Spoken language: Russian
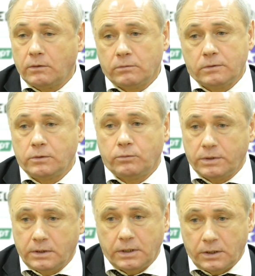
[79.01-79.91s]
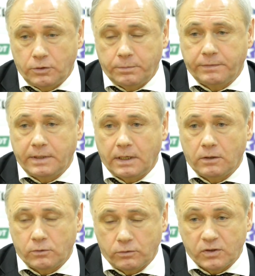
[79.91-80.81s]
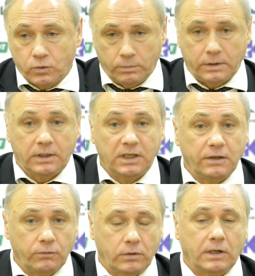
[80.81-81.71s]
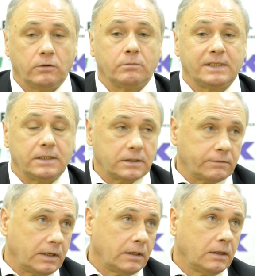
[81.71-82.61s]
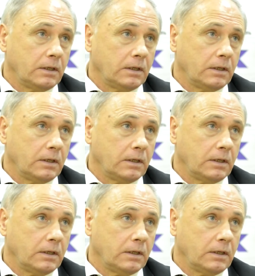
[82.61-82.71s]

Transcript: но сегодня я еще повторяю, что сумма индивидуального мастерства –